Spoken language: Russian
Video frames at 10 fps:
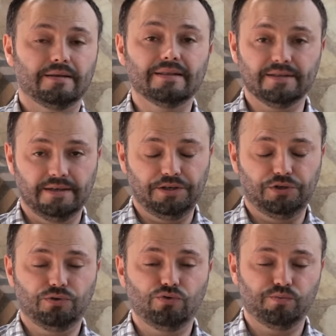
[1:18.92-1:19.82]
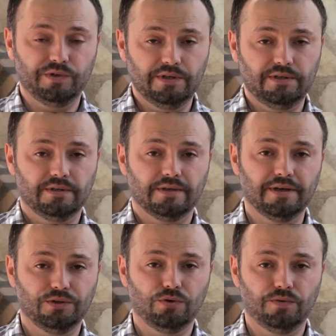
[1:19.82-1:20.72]
Настоящий соус майонез
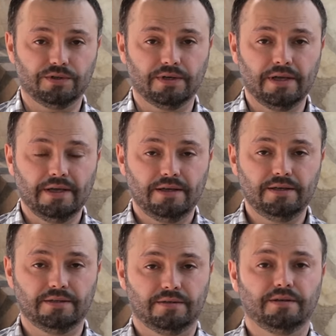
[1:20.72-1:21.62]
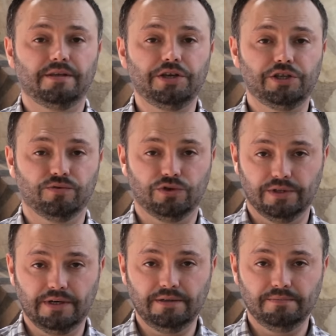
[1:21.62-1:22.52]
готовится из яичного
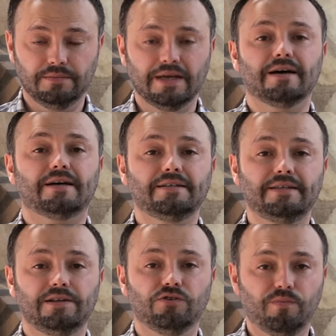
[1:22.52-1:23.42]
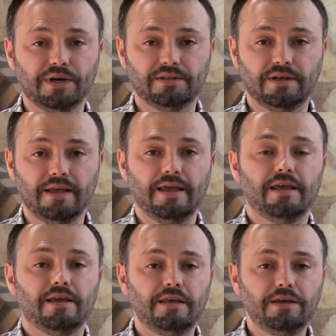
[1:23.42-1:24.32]
желтка, растительного масла
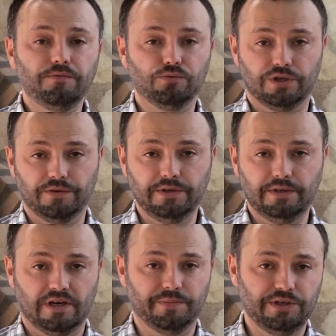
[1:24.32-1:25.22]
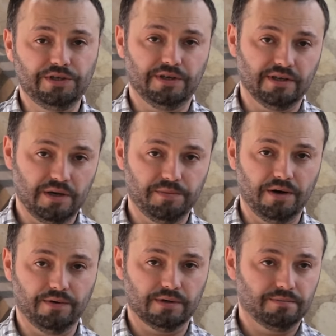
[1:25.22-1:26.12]
и вкусовых ароматических
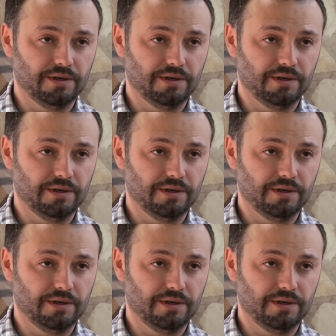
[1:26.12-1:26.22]
добавок.